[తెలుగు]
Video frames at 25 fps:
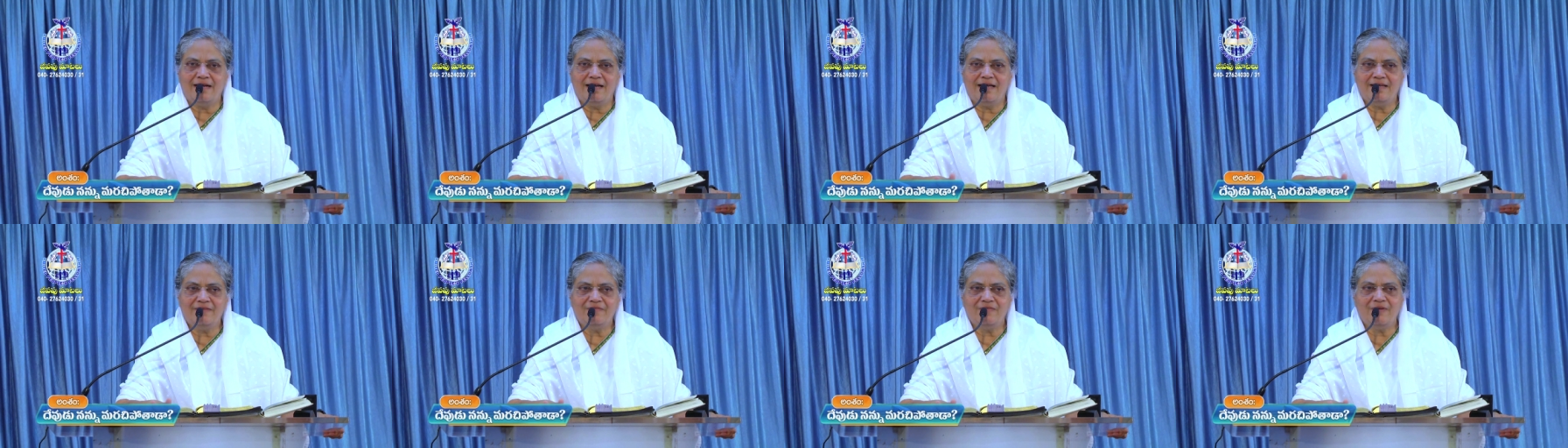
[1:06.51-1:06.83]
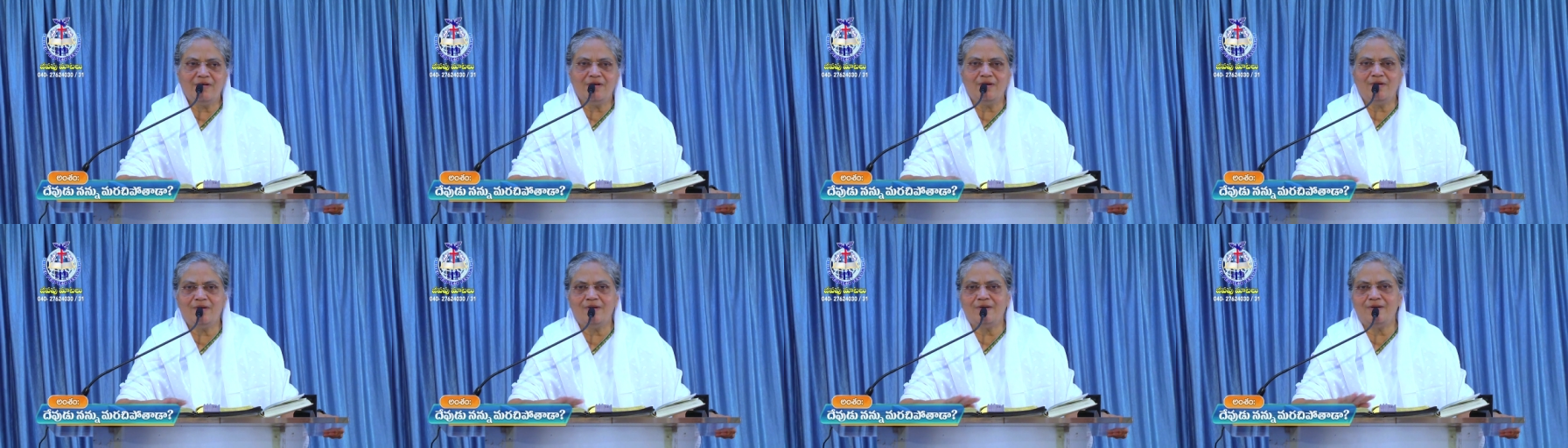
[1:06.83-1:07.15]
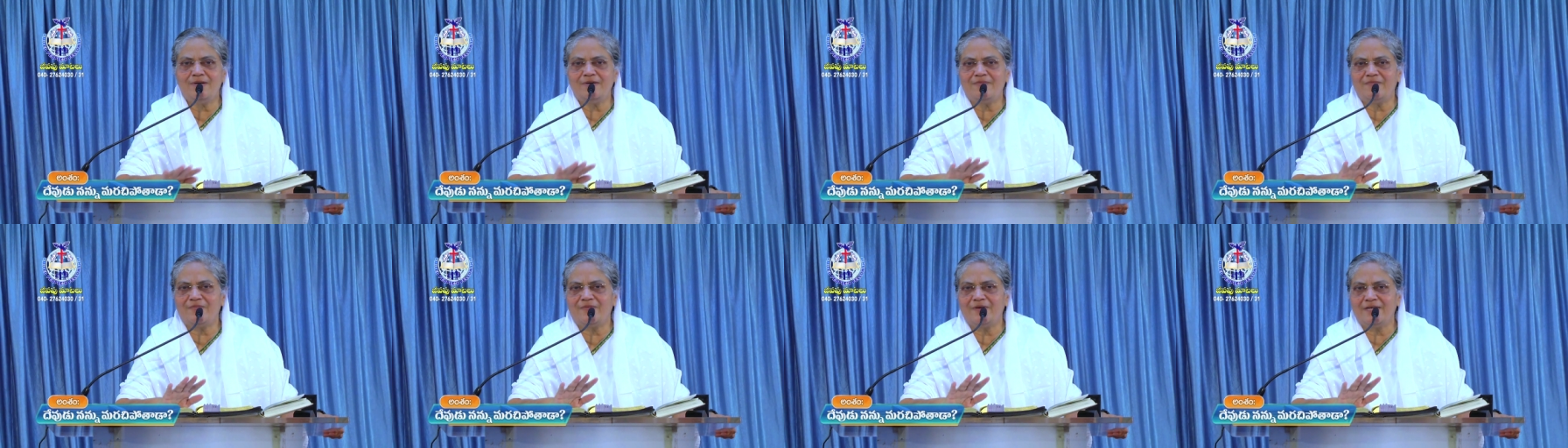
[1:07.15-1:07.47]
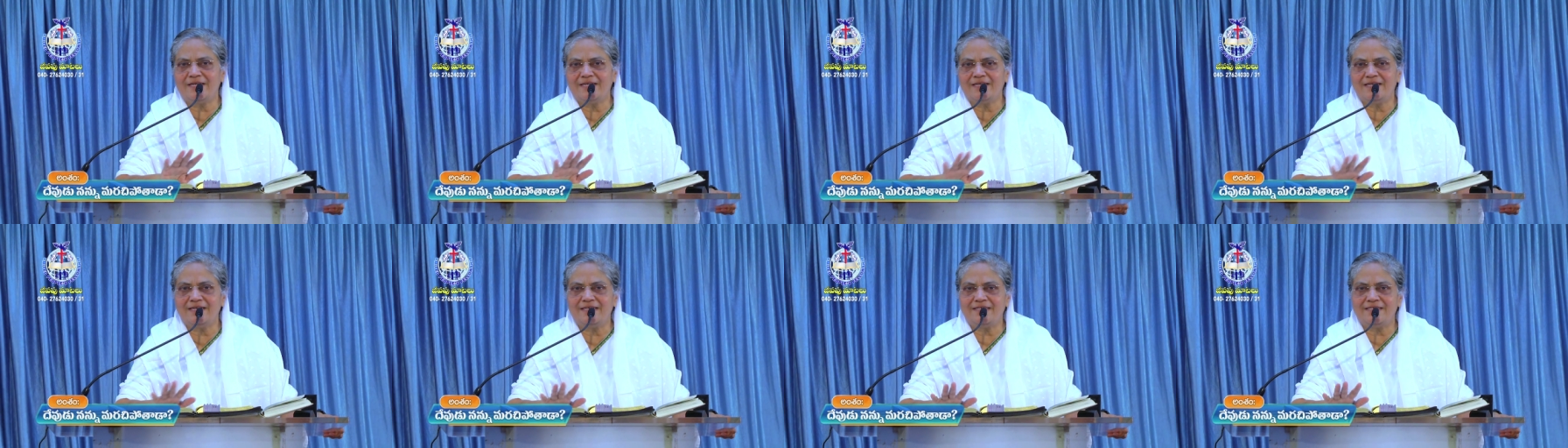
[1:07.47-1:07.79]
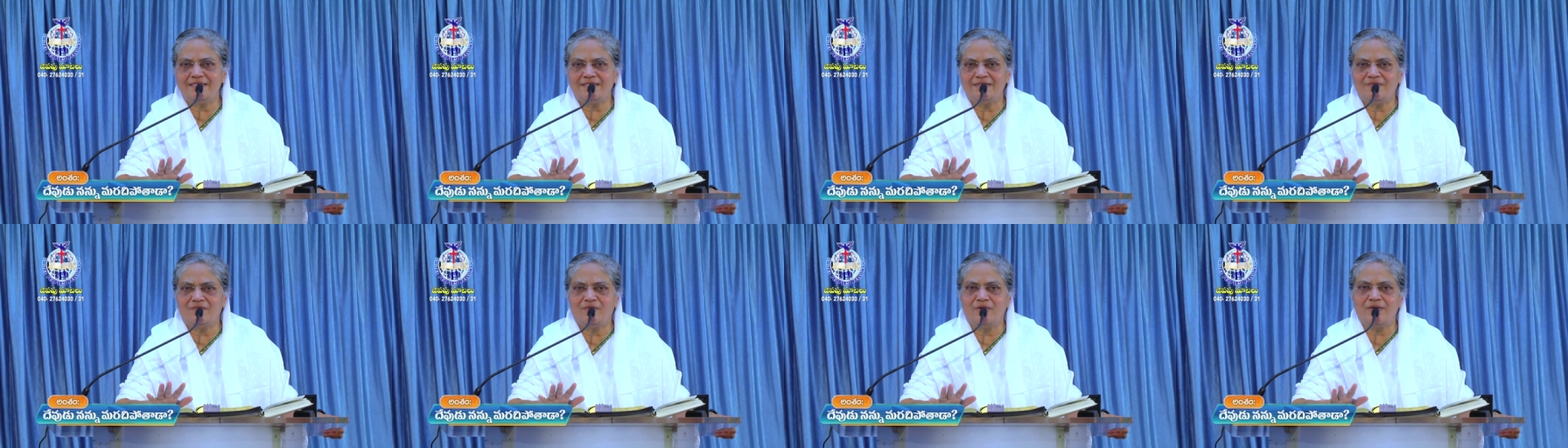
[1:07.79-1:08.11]
ఐ విల్ నాట్
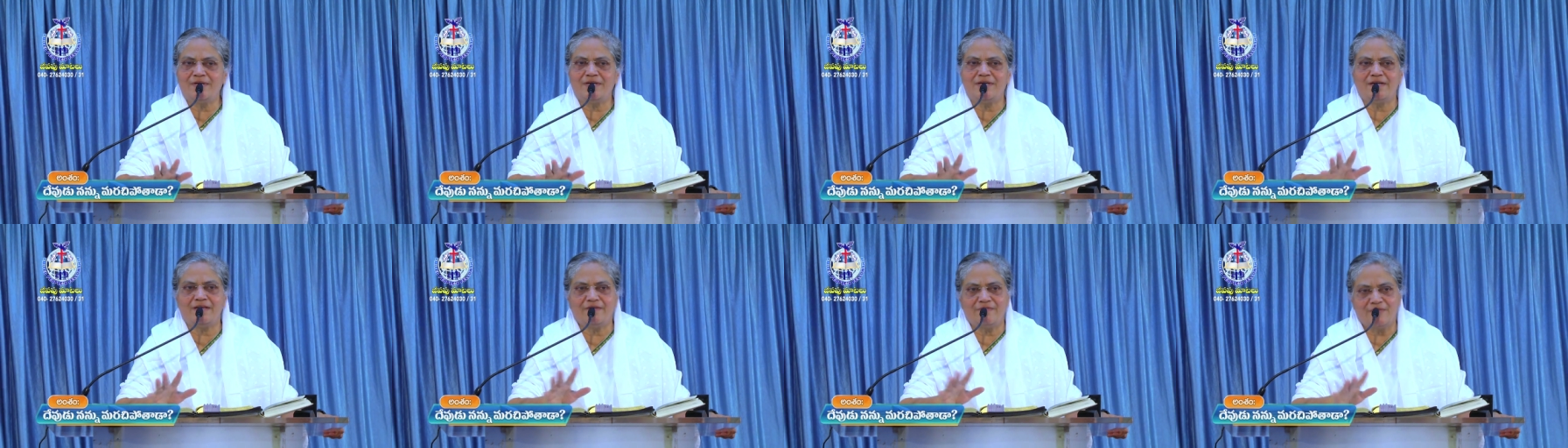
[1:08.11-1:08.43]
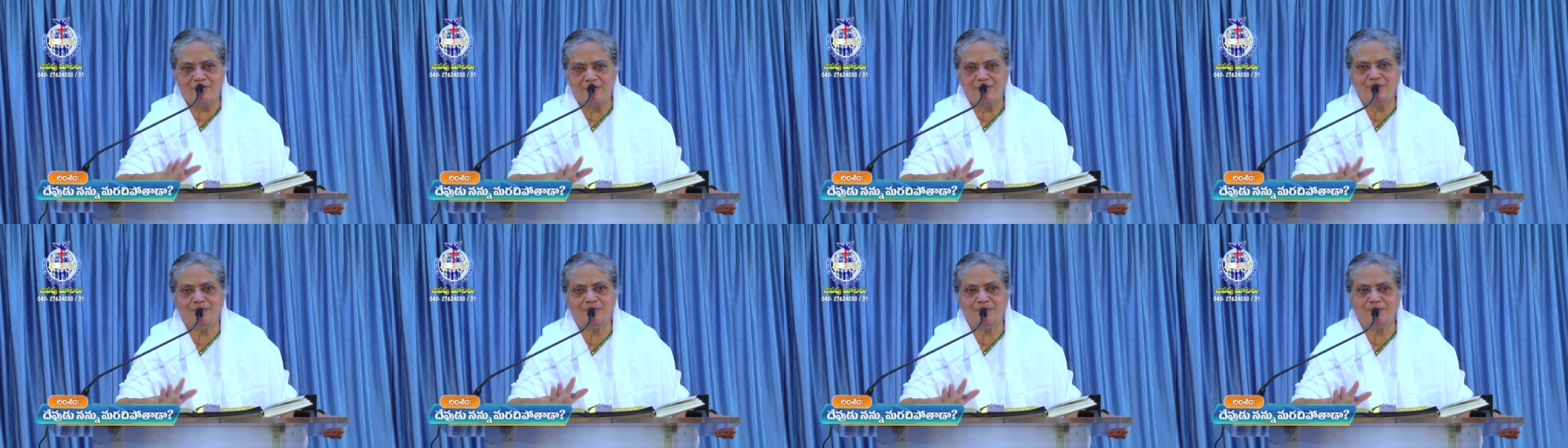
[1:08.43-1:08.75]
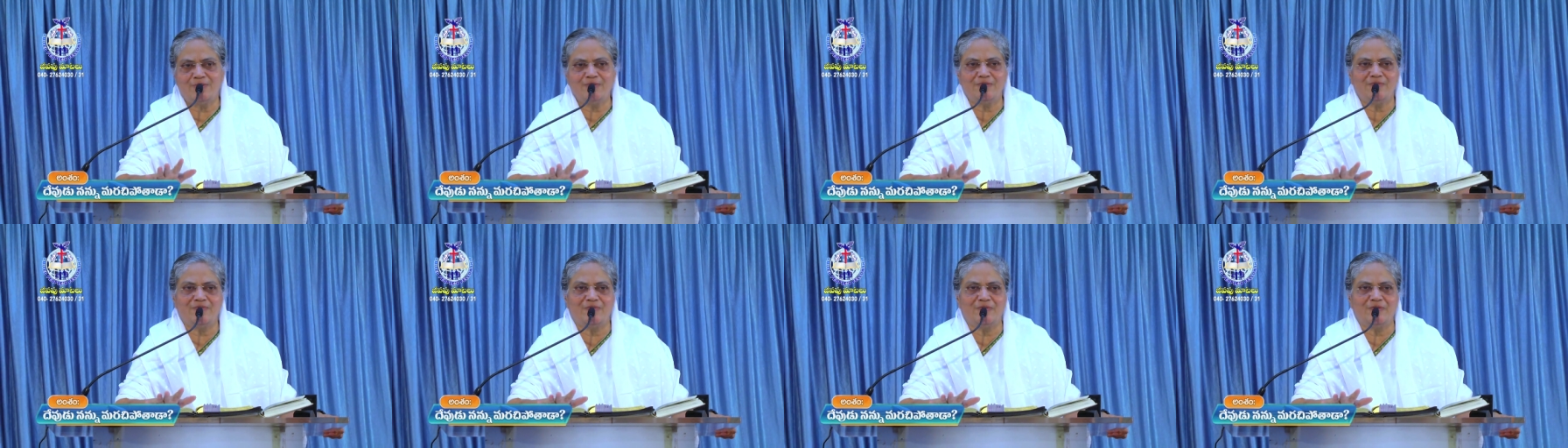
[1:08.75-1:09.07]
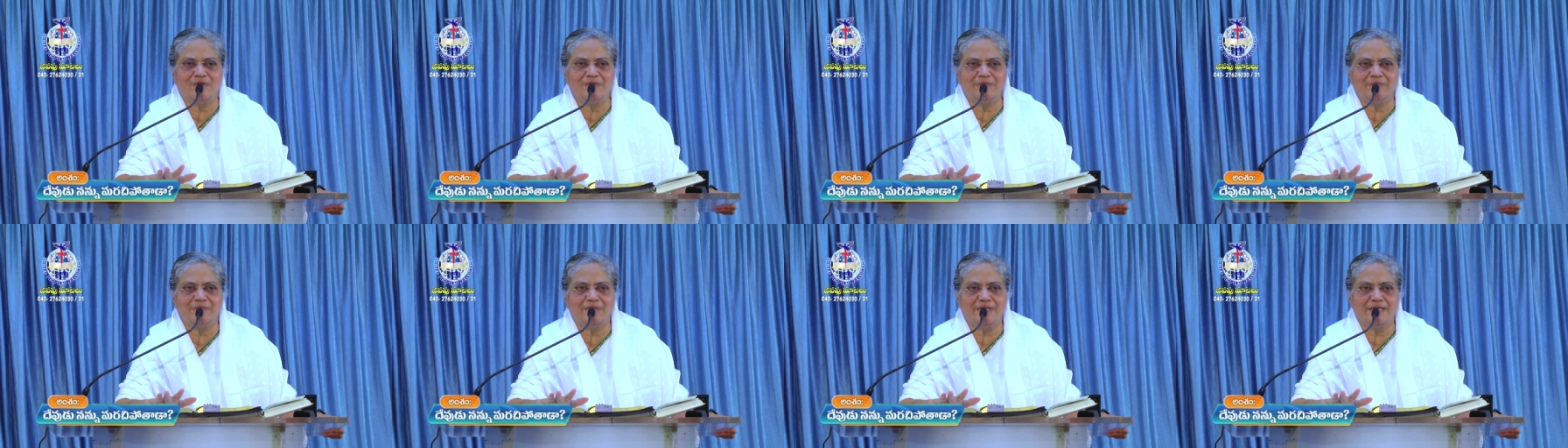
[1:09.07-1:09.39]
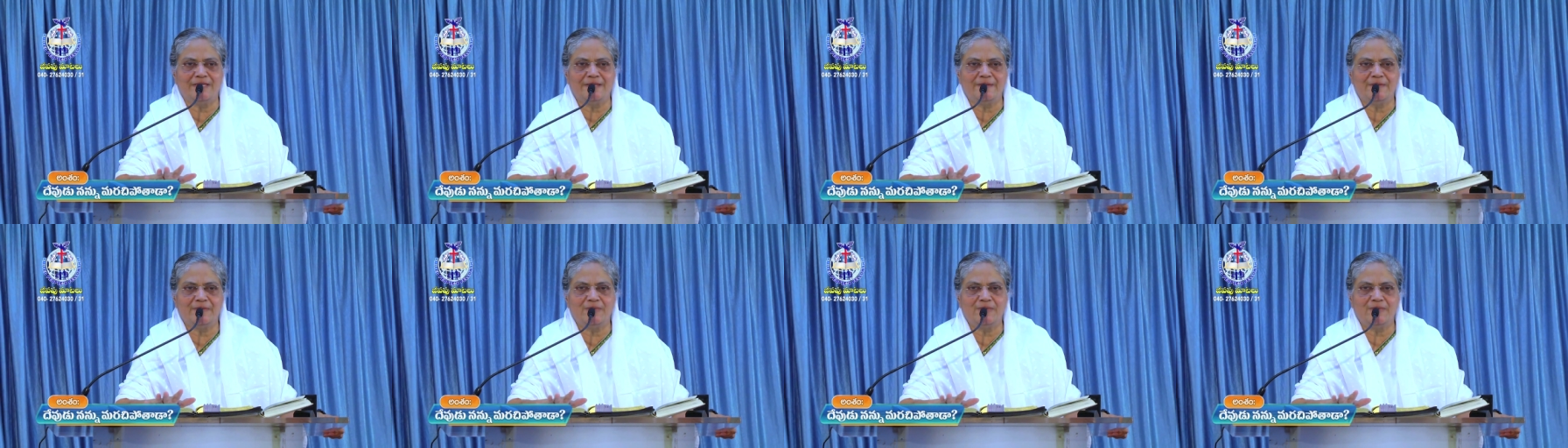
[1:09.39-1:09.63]
ఫర్గెట్ వాట్ ఎవర్ యు డూ ఫర్ మీ